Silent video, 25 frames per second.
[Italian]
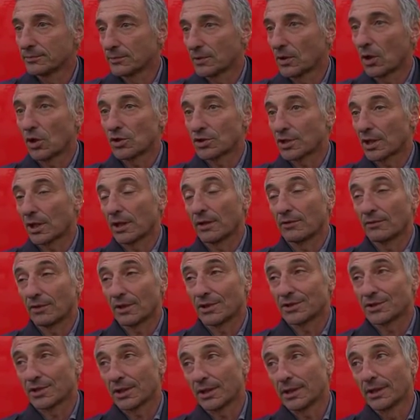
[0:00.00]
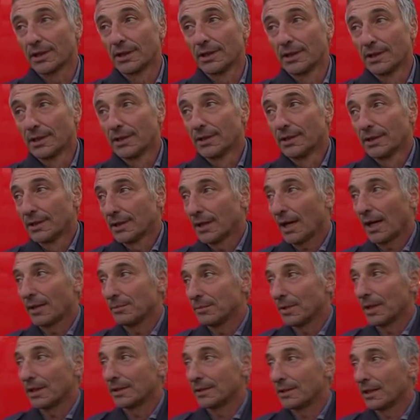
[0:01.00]
cosa che invece ai
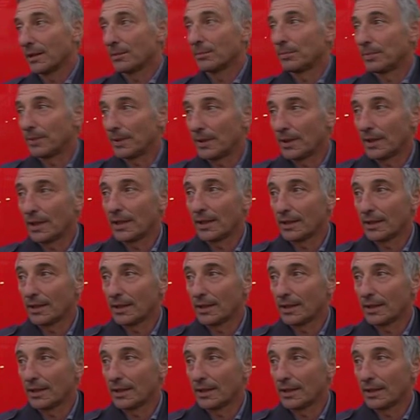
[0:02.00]
miei tempi